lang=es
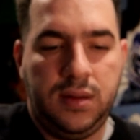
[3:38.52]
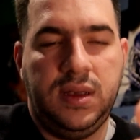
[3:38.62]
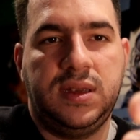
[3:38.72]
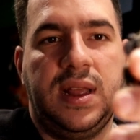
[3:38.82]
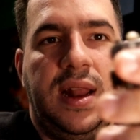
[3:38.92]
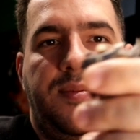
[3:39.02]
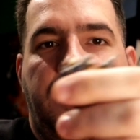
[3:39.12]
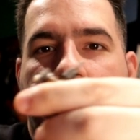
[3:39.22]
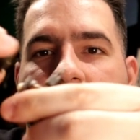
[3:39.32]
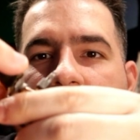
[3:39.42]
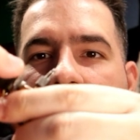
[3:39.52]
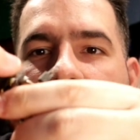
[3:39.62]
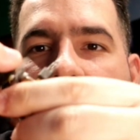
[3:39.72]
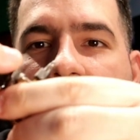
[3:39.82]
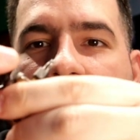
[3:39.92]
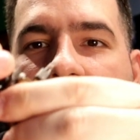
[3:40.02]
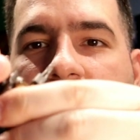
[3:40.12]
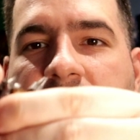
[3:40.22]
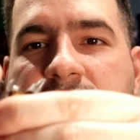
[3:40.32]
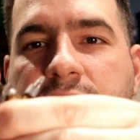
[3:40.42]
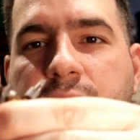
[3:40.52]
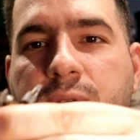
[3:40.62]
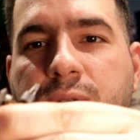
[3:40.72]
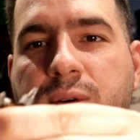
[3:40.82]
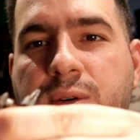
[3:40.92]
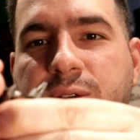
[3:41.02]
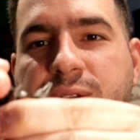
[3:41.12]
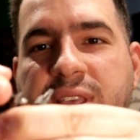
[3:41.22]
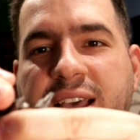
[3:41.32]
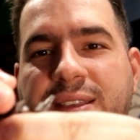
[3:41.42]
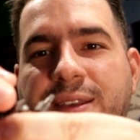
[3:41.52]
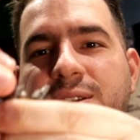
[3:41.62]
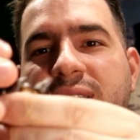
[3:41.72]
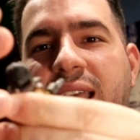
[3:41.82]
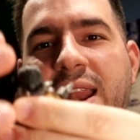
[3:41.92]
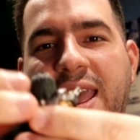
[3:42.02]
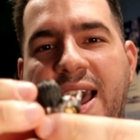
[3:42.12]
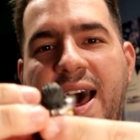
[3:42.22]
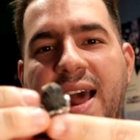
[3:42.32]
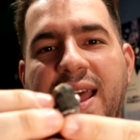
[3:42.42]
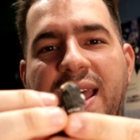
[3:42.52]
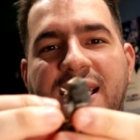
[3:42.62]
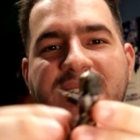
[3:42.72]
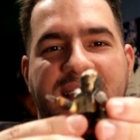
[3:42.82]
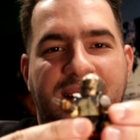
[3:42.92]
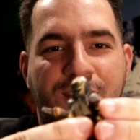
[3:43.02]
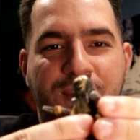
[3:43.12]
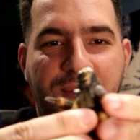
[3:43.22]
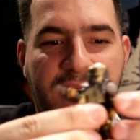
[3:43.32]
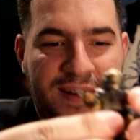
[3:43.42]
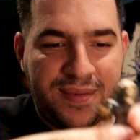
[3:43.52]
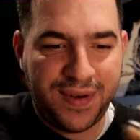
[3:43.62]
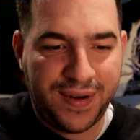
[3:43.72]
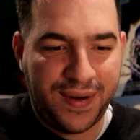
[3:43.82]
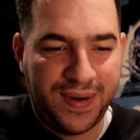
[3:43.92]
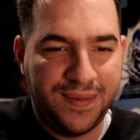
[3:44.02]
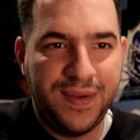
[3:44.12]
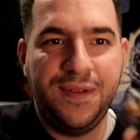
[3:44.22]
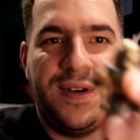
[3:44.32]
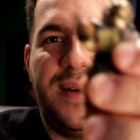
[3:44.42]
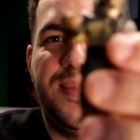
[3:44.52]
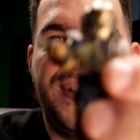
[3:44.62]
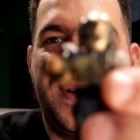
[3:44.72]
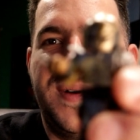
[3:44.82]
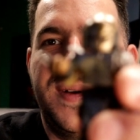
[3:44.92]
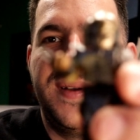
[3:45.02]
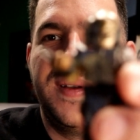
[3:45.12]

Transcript: y se le pone el casco. Hostia, tío, es genial, ¿eh? está muy guapo, muy guapo.